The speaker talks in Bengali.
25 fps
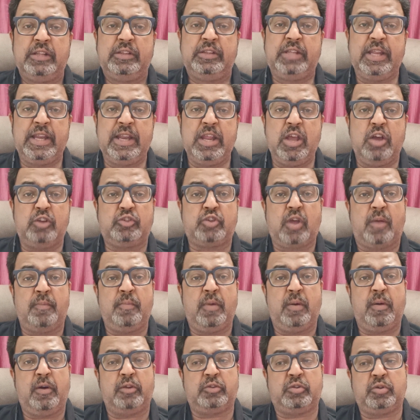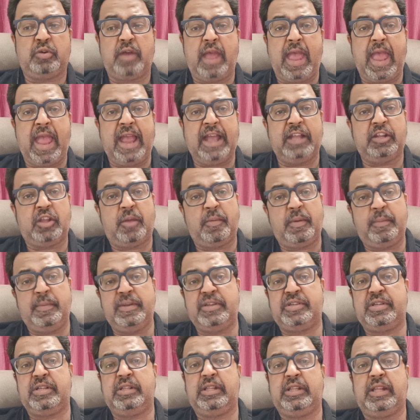তিনিও সম্ভবত একদমই
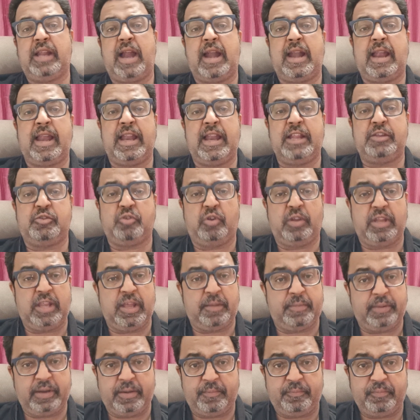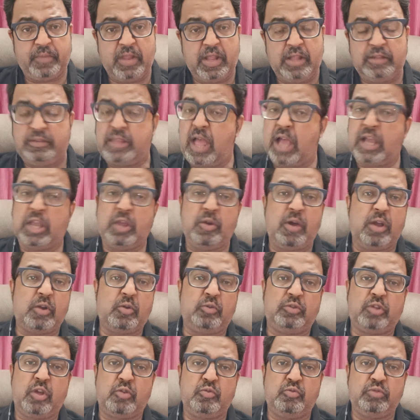বিস্মৃতির আড়ালে চলে যাবেন তাকেও আর
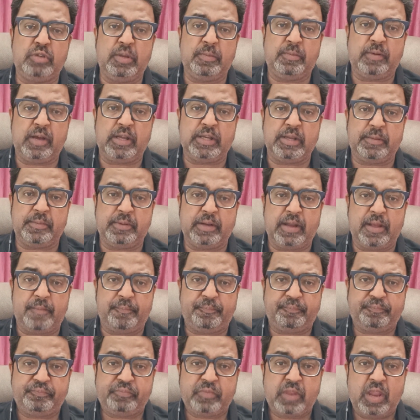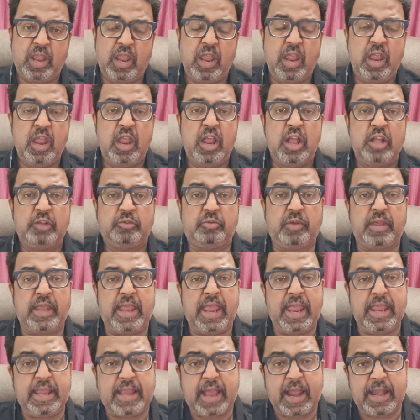কোথাও খুঁজে পাওয়া যাবে না তো
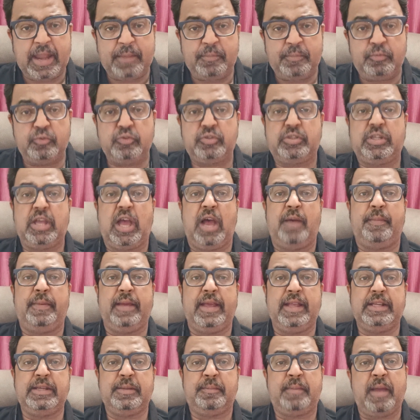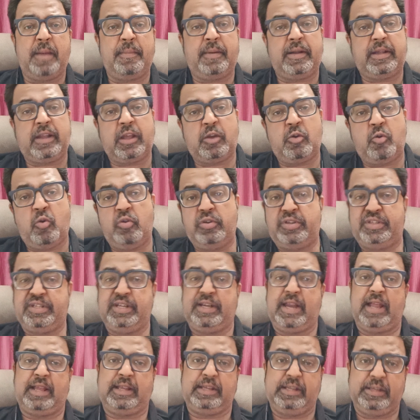এইখানে বুঝতে হবে যে ব্যাপারটা
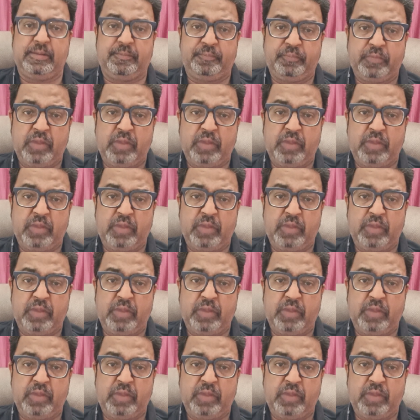ঘটছেটা কি